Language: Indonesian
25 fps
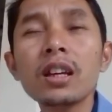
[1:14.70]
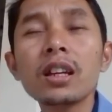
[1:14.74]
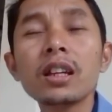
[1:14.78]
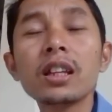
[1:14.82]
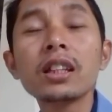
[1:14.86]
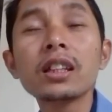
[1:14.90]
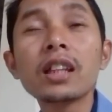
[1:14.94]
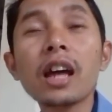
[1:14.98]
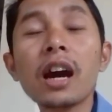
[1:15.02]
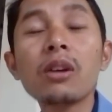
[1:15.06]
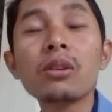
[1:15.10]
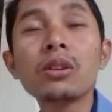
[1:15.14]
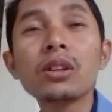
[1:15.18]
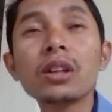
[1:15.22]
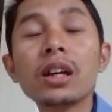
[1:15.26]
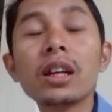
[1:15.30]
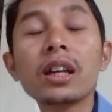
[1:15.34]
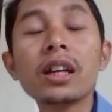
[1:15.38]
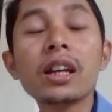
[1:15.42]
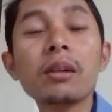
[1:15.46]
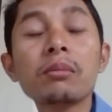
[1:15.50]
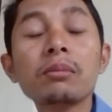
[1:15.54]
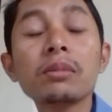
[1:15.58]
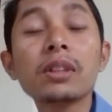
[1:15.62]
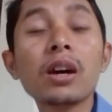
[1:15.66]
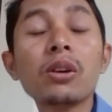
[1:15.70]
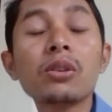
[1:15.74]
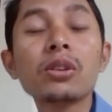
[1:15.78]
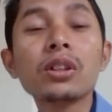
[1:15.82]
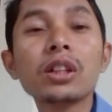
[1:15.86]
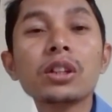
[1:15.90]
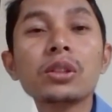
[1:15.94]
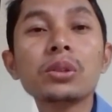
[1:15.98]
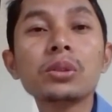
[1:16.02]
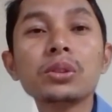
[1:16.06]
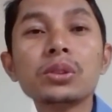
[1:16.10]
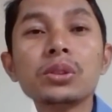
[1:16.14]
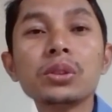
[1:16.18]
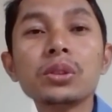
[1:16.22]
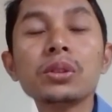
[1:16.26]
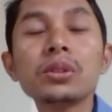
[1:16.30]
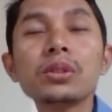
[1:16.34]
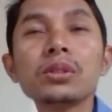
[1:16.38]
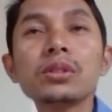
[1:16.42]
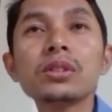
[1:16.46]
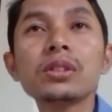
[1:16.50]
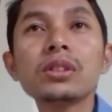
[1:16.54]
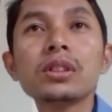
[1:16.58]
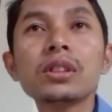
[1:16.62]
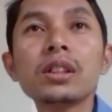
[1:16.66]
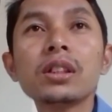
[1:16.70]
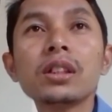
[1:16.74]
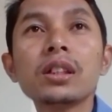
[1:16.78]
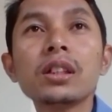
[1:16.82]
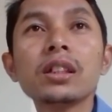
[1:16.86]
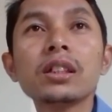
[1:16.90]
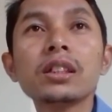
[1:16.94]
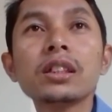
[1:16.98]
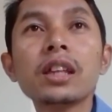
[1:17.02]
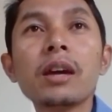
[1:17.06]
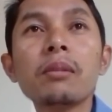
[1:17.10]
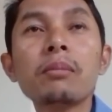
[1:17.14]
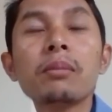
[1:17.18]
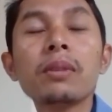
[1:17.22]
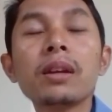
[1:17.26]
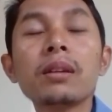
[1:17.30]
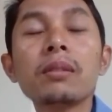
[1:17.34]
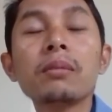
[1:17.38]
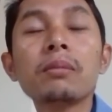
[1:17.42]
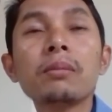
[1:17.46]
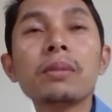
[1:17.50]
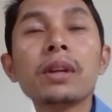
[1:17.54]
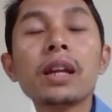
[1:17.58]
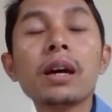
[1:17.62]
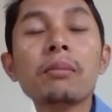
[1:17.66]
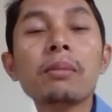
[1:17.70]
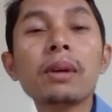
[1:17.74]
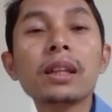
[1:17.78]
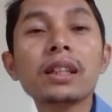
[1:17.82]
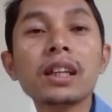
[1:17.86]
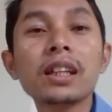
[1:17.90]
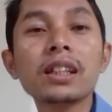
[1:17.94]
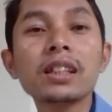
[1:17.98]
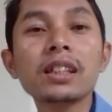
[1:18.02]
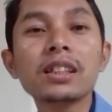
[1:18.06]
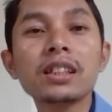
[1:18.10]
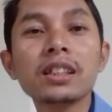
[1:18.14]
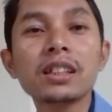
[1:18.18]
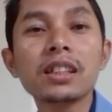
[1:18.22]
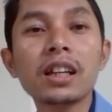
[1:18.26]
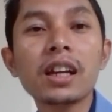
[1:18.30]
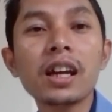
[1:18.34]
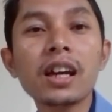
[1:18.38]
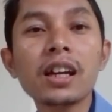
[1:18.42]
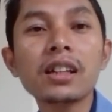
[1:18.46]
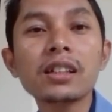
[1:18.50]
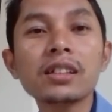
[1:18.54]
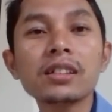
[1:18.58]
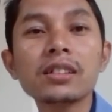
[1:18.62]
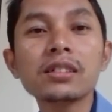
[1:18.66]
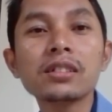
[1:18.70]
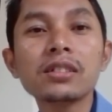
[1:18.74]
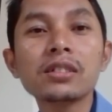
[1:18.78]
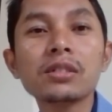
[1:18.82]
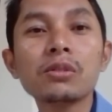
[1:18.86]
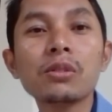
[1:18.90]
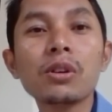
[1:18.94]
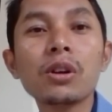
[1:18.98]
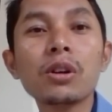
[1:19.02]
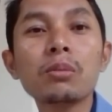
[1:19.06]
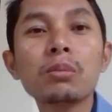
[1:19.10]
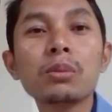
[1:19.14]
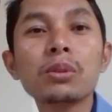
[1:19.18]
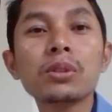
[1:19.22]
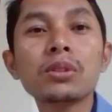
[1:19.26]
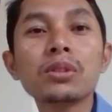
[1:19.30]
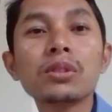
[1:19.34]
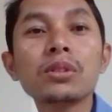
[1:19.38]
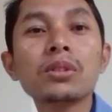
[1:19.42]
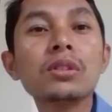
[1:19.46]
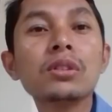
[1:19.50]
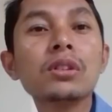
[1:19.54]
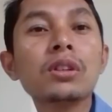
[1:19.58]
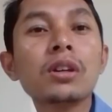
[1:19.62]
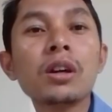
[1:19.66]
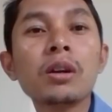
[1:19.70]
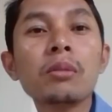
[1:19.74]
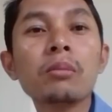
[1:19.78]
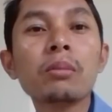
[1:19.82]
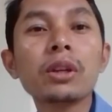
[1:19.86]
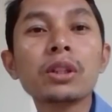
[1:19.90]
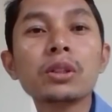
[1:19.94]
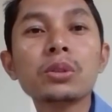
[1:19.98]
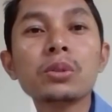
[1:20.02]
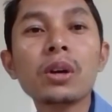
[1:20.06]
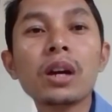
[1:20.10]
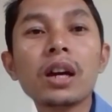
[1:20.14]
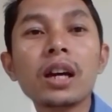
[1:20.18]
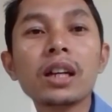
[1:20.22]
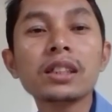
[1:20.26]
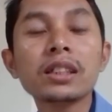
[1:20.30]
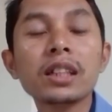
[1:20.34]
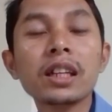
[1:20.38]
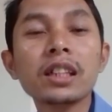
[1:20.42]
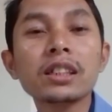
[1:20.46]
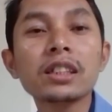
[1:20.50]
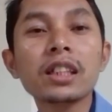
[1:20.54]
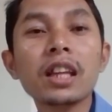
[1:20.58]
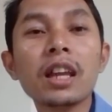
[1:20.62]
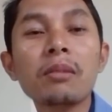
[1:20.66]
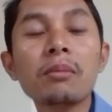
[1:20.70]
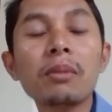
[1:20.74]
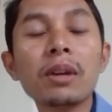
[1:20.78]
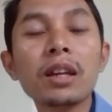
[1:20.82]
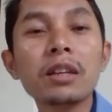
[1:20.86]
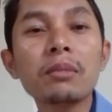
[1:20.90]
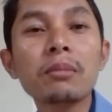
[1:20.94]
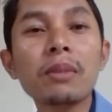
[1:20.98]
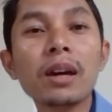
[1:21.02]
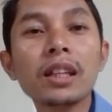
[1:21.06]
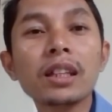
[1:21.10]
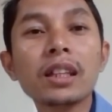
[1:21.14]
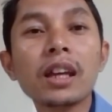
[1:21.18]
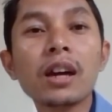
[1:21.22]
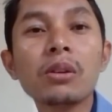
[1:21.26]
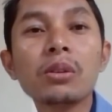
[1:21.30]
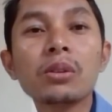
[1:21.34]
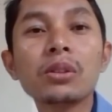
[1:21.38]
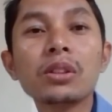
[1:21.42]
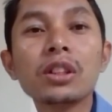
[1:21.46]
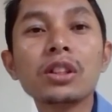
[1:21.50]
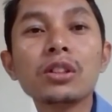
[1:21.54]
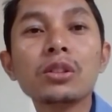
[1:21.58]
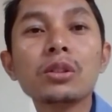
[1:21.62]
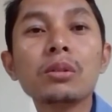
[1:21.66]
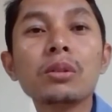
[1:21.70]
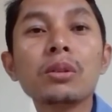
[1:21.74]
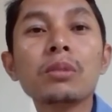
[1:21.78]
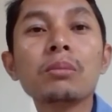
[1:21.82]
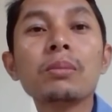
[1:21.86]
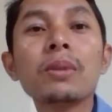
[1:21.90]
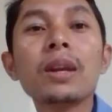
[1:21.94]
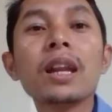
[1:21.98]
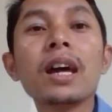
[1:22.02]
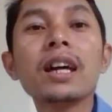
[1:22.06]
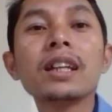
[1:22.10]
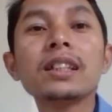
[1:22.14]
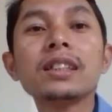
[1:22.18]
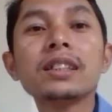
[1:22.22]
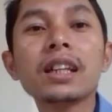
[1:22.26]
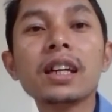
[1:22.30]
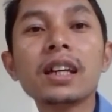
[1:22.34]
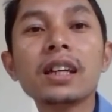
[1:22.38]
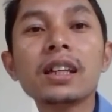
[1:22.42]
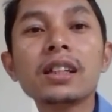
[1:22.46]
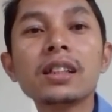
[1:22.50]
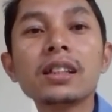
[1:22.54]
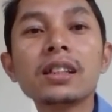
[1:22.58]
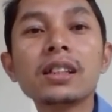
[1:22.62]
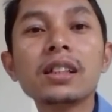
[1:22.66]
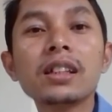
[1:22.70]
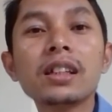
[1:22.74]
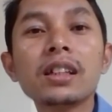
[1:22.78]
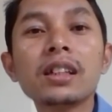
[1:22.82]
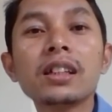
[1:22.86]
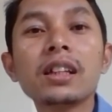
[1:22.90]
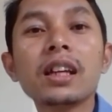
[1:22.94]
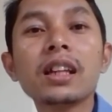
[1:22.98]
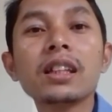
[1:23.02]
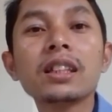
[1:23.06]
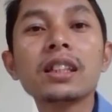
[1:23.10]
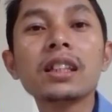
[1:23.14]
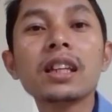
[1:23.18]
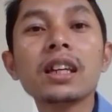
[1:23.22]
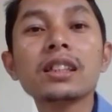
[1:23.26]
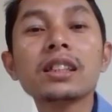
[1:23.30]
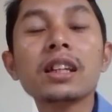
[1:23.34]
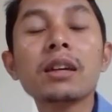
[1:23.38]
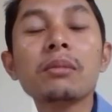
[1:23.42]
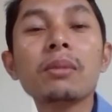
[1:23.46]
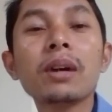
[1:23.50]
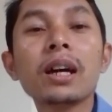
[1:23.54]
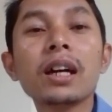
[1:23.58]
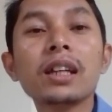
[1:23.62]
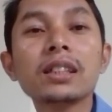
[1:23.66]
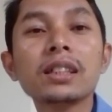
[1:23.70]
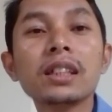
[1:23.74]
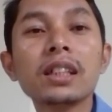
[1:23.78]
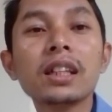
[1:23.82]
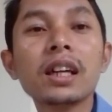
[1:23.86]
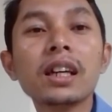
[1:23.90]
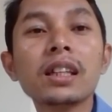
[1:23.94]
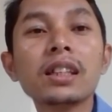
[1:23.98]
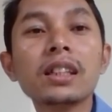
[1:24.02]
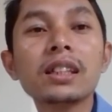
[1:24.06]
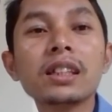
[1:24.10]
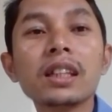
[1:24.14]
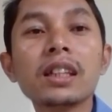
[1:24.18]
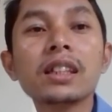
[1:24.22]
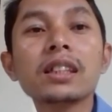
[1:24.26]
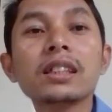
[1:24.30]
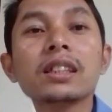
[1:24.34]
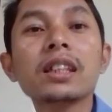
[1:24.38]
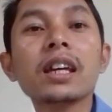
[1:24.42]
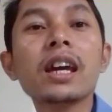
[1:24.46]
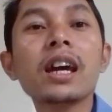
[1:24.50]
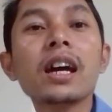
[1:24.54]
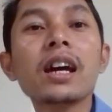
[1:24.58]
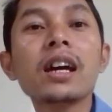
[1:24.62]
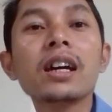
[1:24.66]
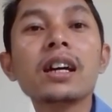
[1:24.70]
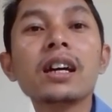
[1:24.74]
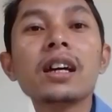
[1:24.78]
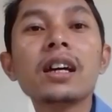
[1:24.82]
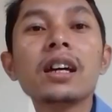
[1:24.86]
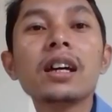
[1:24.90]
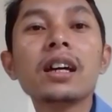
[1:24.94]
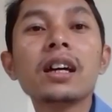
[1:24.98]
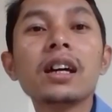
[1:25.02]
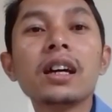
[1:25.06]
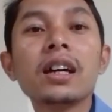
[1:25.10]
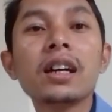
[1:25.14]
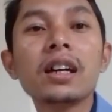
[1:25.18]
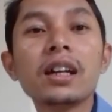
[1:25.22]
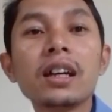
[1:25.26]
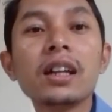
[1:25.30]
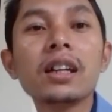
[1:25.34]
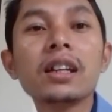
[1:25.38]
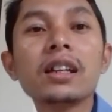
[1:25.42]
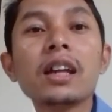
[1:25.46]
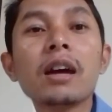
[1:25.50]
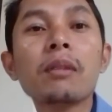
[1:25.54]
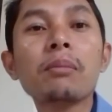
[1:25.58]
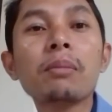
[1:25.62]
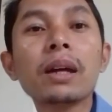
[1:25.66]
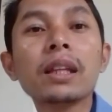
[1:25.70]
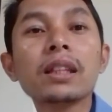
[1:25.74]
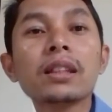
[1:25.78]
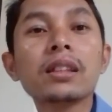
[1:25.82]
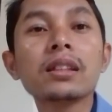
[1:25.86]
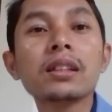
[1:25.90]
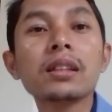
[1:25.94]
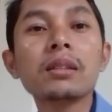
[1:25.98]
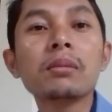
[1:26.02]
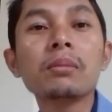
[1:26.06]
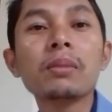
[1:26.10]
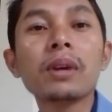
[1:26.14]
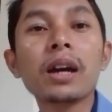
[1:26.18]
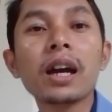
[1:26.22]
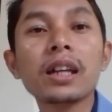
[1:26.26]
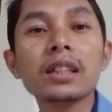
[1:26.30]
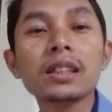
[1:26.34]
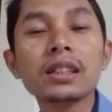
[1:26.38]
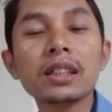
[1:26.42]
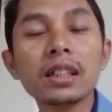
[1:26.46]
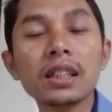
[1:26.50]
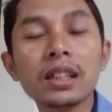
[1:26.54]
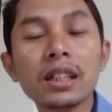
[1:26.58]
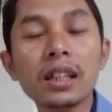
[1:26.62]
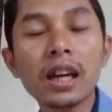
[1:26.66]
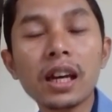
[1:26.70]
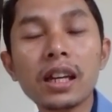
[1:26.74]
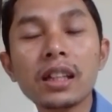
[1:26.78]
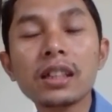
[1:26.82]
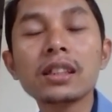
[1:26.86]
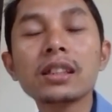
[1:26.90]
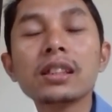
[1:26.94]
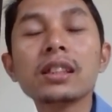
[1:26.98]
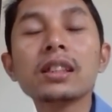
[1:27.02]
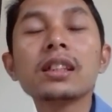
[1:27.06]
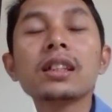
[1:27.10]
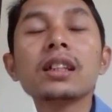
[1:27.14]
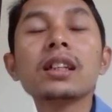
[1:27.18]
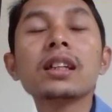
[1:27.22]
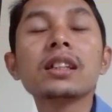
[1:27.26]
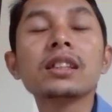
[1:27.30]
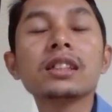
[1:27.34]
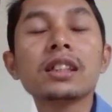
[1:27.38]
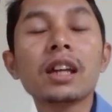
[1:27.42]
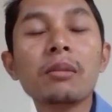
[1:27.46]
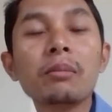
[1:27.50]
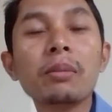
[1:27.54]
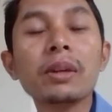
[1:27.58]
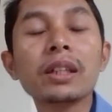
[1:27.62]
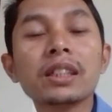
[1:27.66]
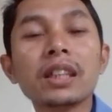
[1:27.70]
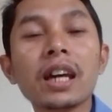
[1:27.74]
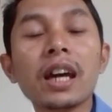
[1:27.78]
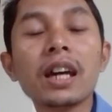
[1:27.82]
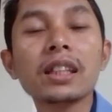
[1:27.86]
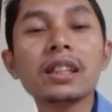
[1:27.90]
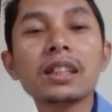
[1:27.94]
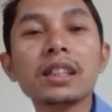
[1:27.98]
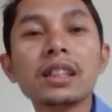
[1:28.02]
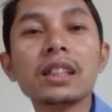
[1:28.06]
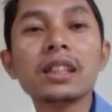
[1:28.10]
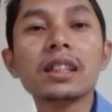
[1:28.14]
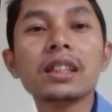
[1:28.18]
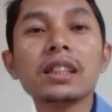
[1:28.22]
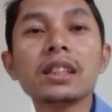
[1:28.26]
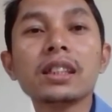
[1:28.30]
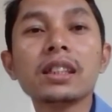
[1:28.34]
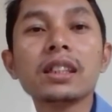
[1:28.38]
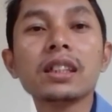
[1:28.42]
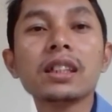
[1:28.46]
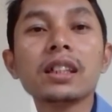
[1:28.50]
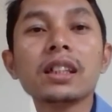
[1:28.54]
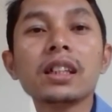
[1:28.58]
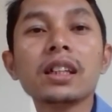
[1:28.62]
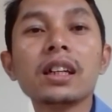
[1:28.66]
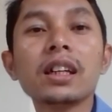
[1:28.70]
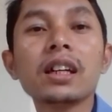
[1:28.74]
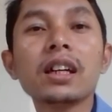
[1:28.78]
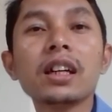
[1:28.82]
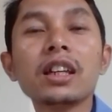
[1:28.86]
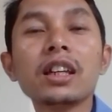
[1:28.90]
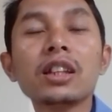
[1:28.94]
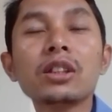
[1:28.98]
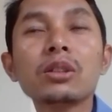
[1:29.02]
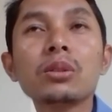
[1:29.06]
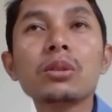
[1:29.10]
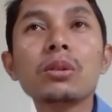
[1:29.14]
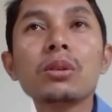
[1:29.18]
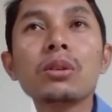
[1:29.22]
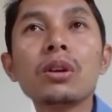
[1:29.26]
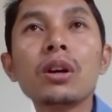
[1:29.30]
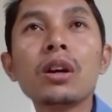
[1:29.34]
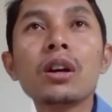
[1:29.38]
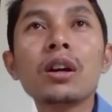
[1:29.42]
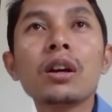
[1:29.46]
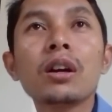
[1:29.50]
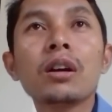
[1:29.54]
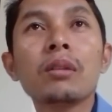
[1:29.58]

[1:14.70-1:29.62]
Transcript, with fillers: di tahun ke-6 tahun ke-7 saya mendapatkan titik terang walaupun perjuangan saya selama lima tahun itu belajar dan tidak saya menghasilkan ternyata saya uh, dapat menghasilkan sampai saat ini uh, itu